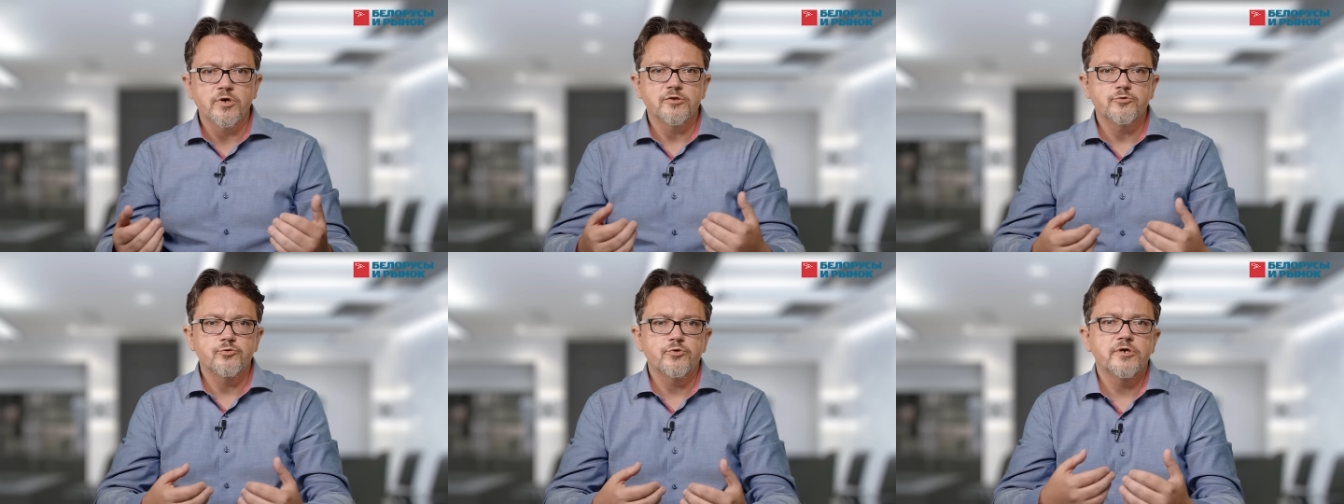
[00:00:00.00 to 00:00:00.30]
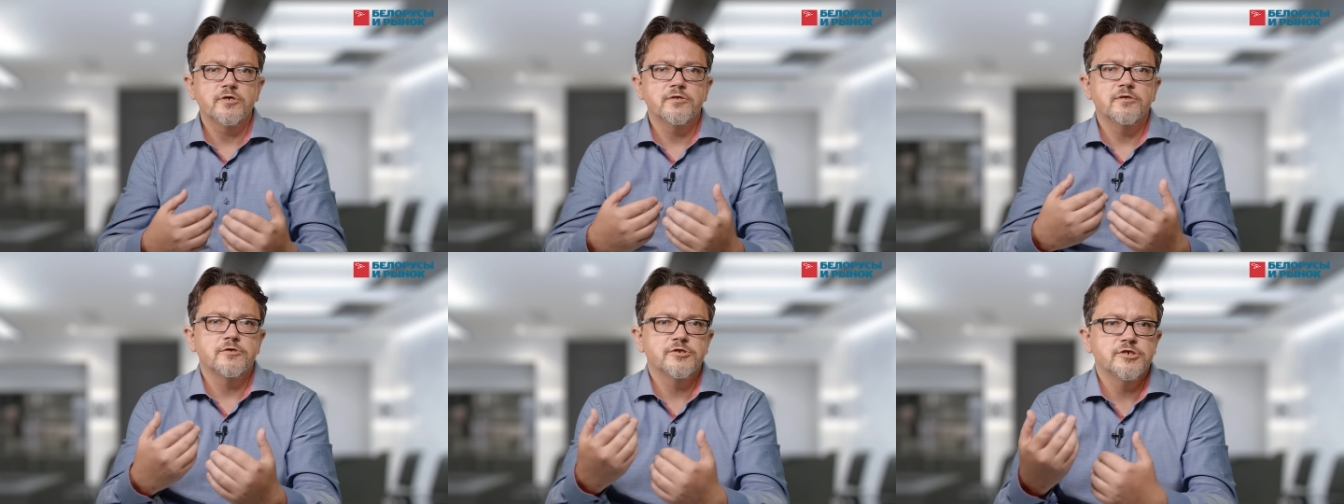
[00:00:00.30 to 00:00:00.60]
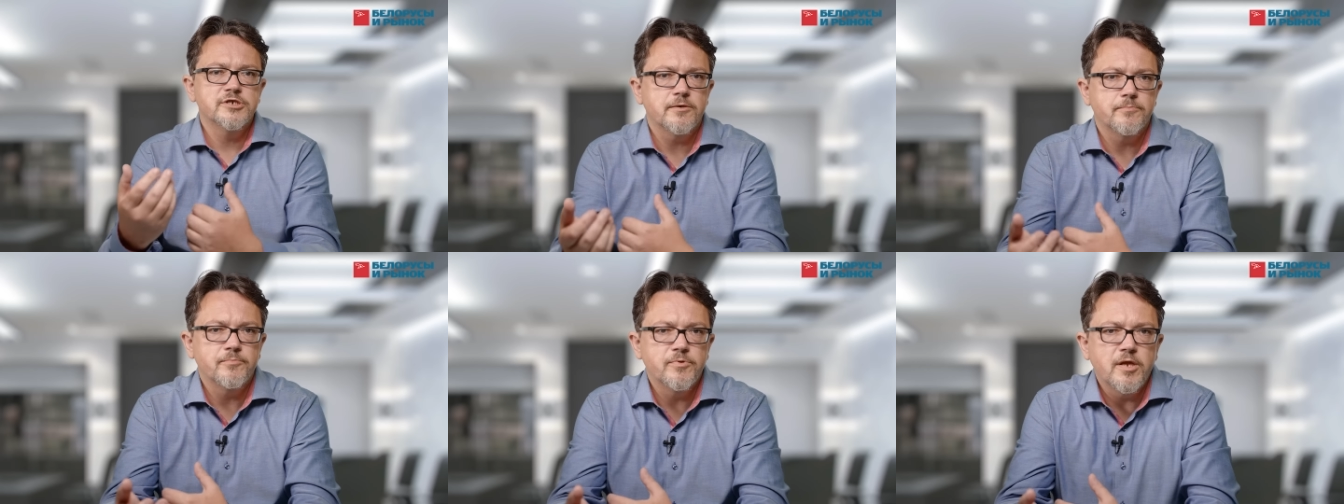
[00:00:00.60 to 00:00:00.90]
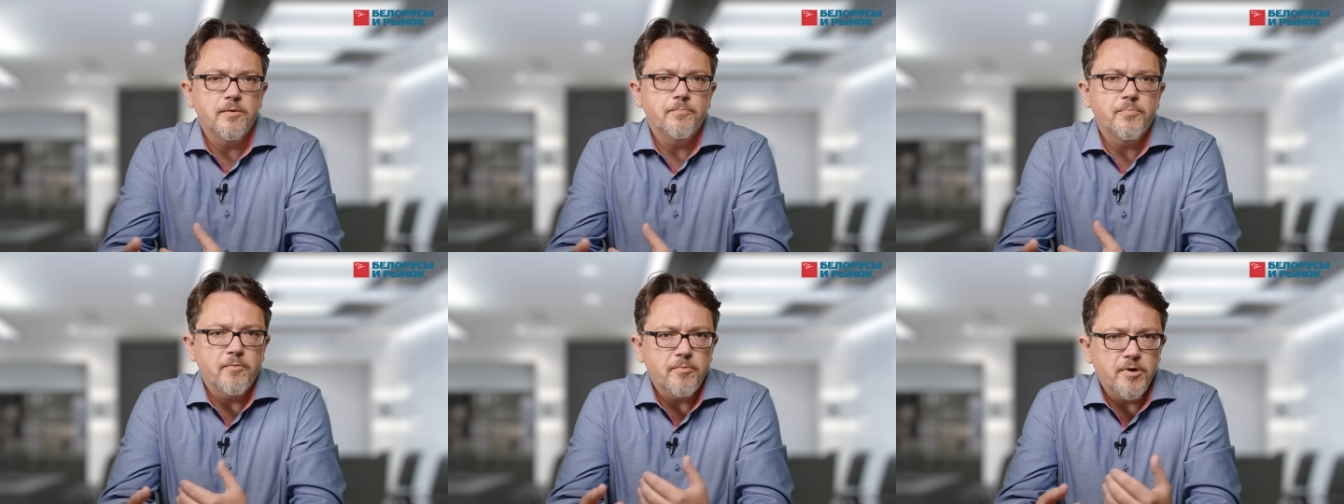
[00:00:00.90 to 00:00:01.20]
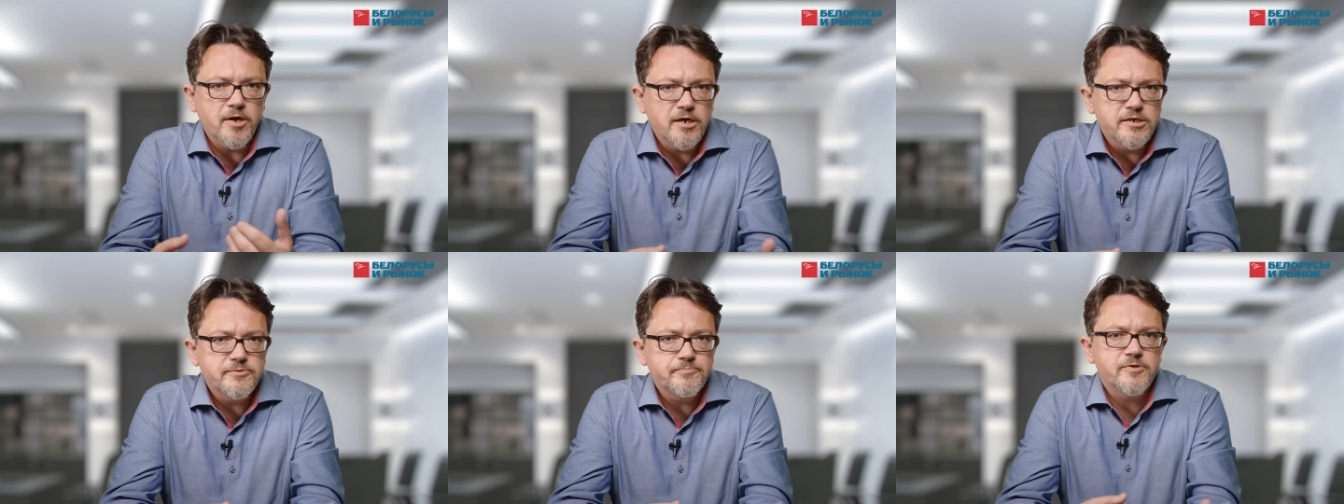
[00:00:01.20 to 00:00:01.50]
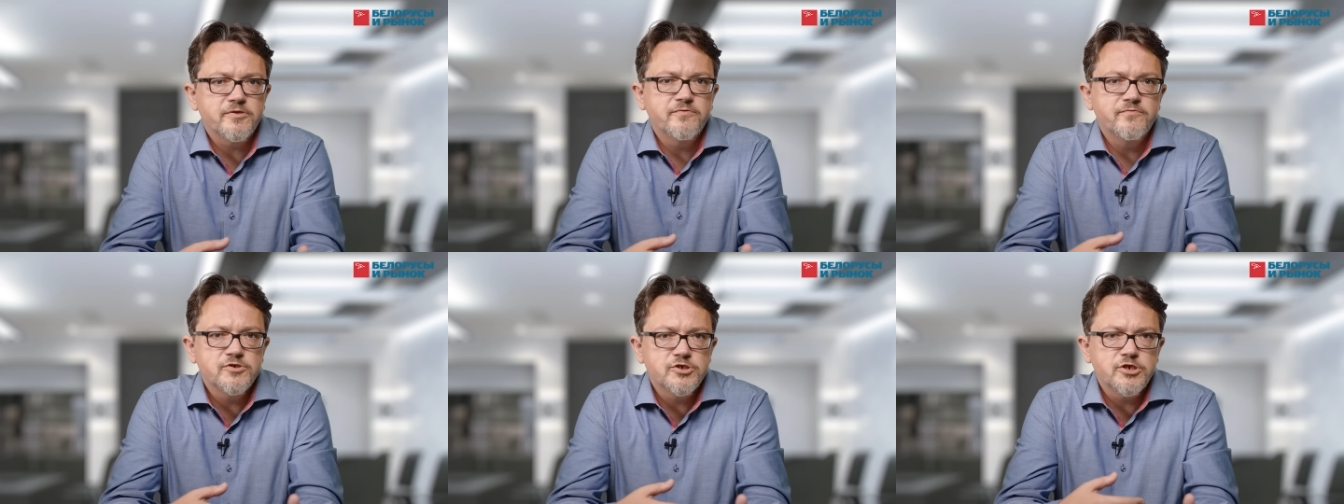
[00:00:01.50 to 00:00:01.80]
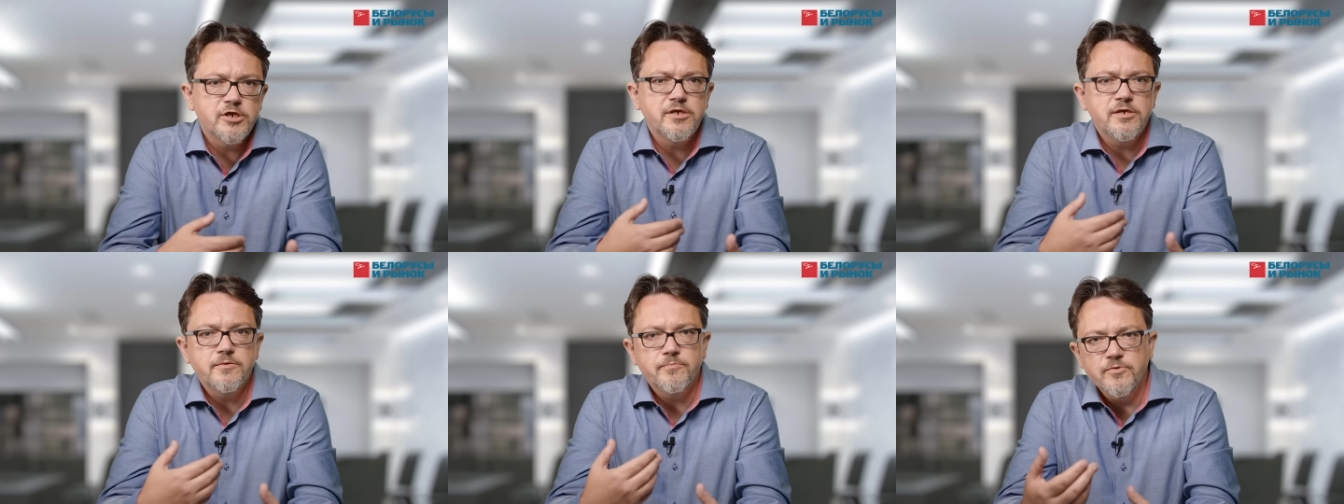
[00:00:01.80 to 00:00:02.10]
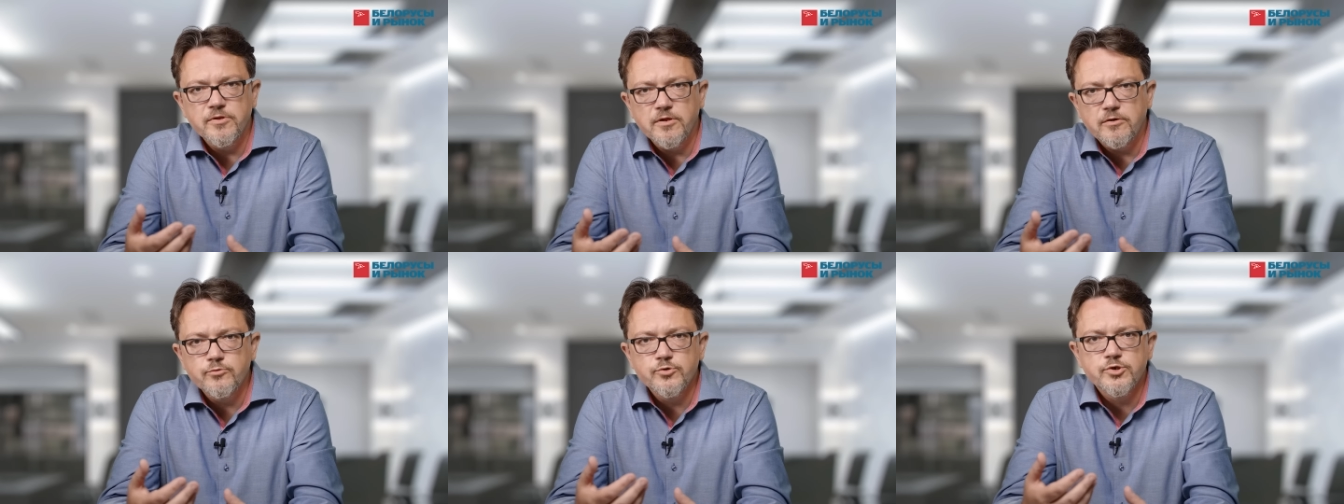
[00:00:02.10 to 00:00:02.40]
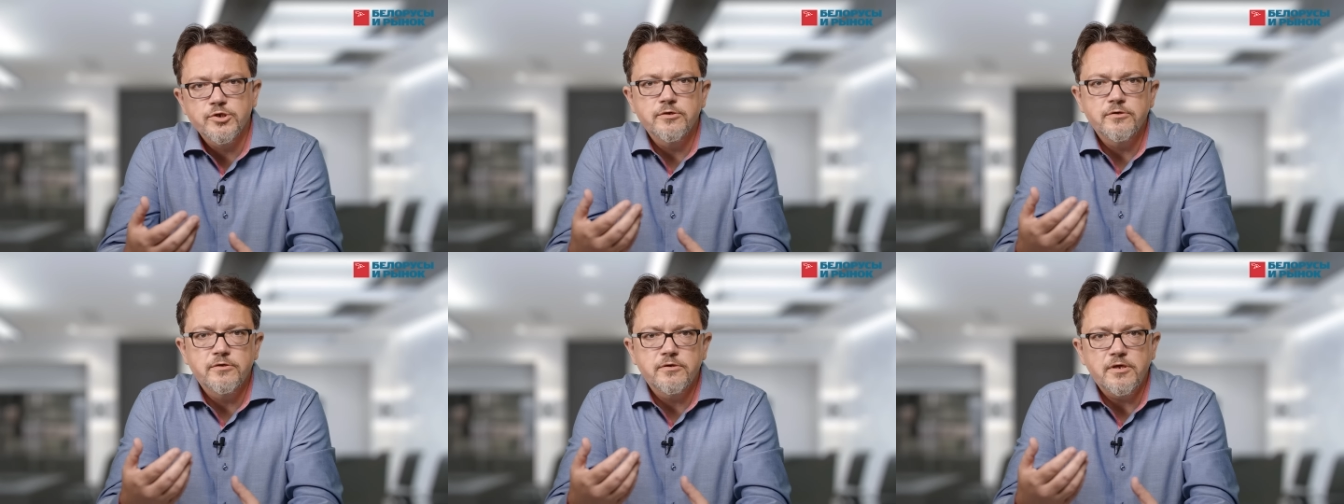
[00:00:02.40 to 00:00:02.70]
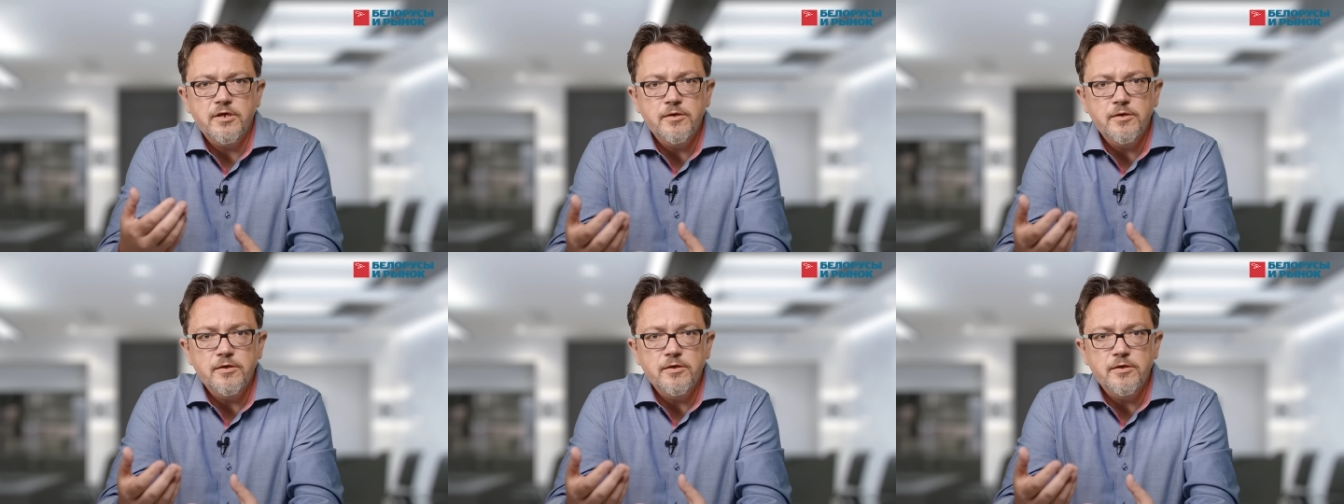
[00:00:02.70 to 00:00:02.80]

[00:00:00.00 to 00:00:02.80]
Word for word: которая должна была помогать в продвижении белорусских